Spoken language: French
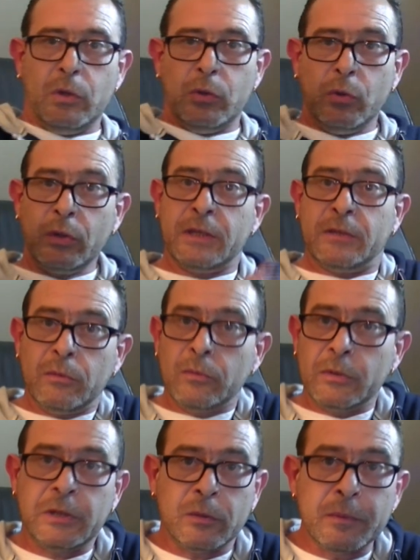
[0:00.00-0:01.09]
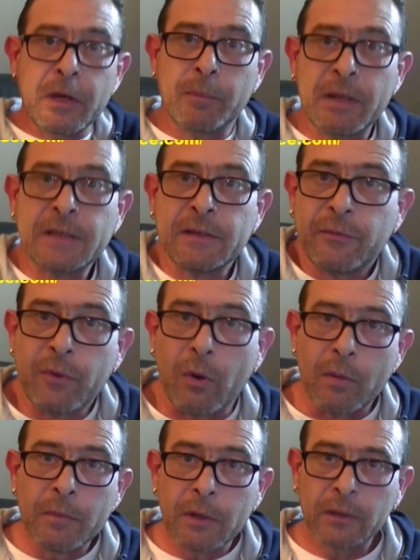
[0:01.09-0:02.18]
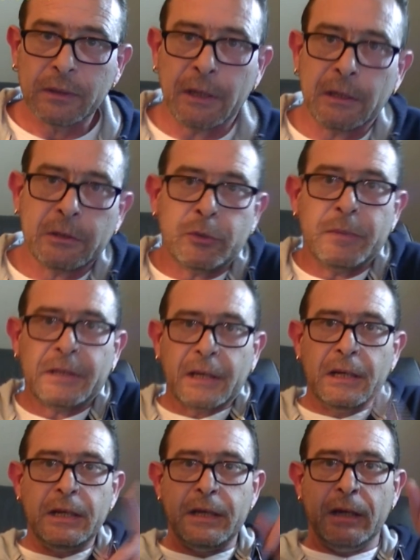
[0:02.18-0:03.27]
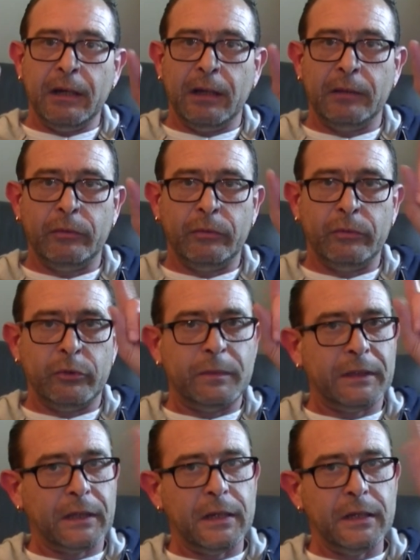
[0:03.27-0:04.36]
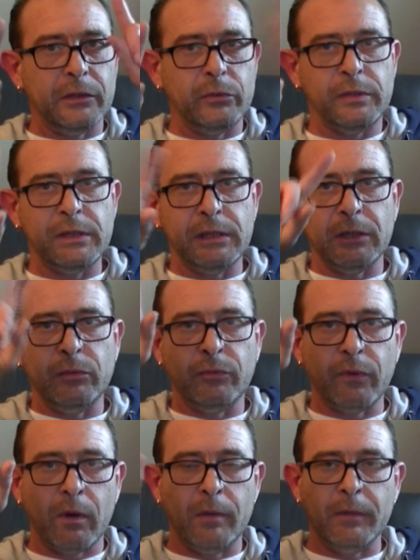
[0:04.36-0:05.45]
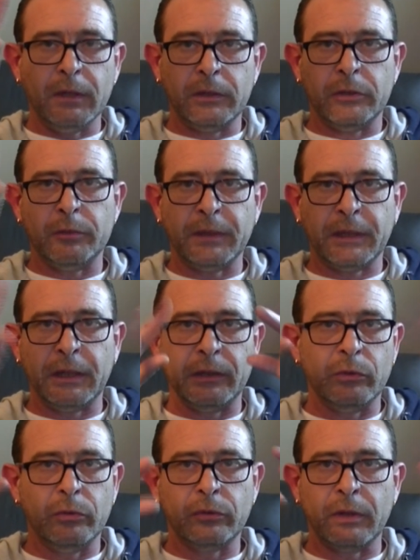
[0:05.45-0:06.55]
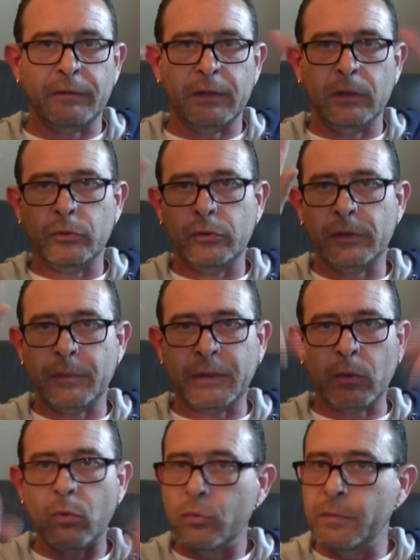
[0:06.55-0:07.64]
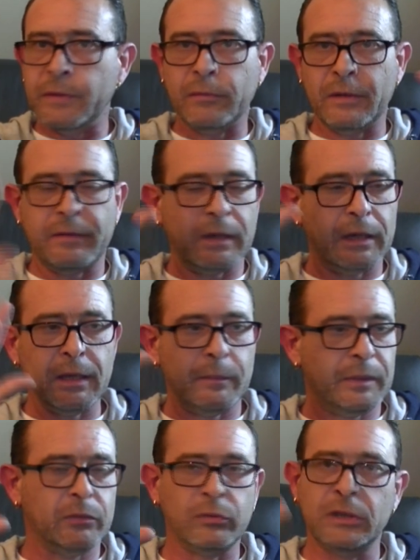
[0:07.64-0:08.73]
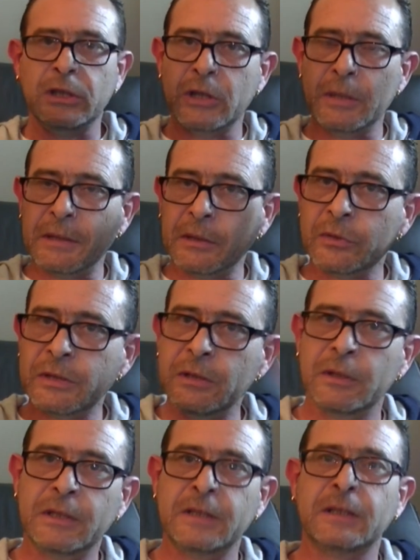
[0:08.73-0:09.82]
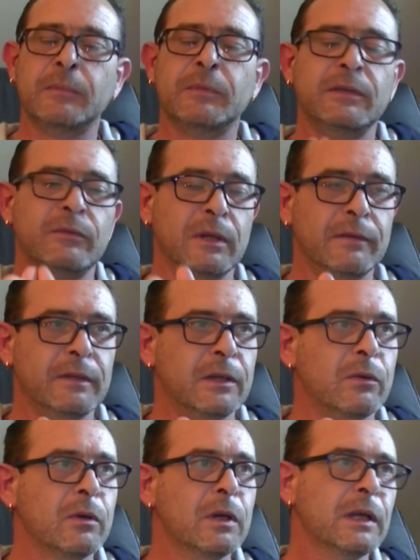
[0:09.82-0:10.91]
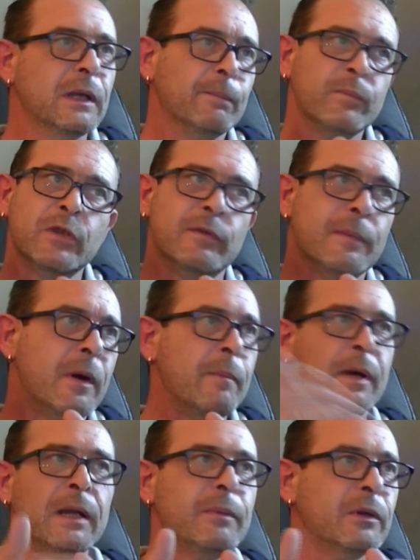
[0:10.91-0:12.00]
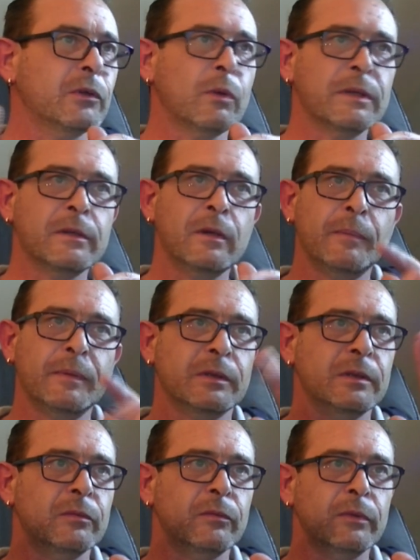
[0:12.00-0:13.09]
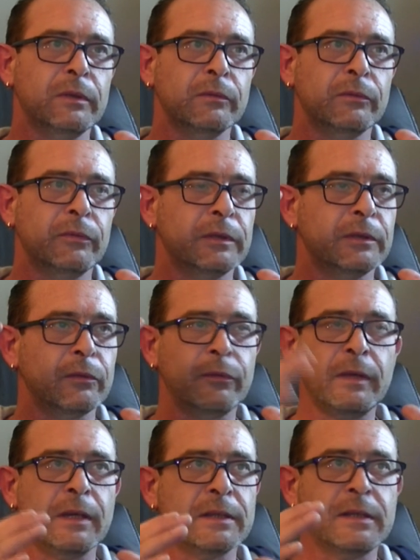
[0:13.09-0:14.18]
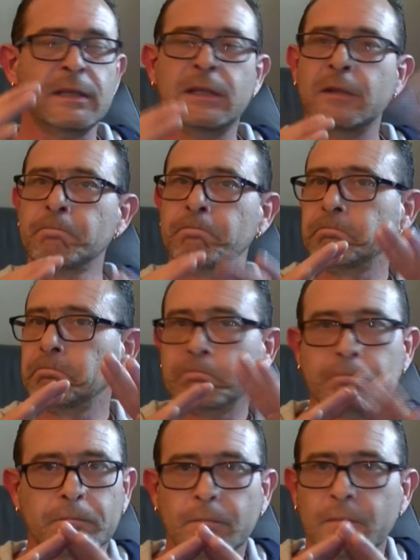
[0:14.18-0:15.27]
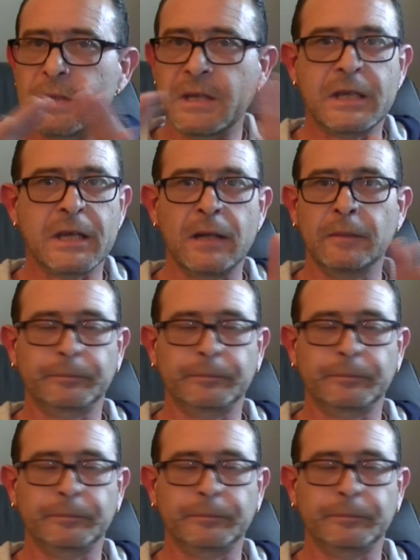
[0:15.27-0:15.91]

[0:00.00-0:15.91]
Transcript: donc ils ont, ils ont mis en place un forum, hein, je mettrai les liens là, du, je mettrai les liens du site et du forum, hein, je mettrai les deux sur la vidéo, je ne sais pas trop où, mais vous les verrez, il n'y a pas de souci, je les mettrai aussi dans le descriptif de la vidéo. Je vais pas en parler pendant 3 heures parce qu'ils ont, ils ont, ils ont fait un site nickel.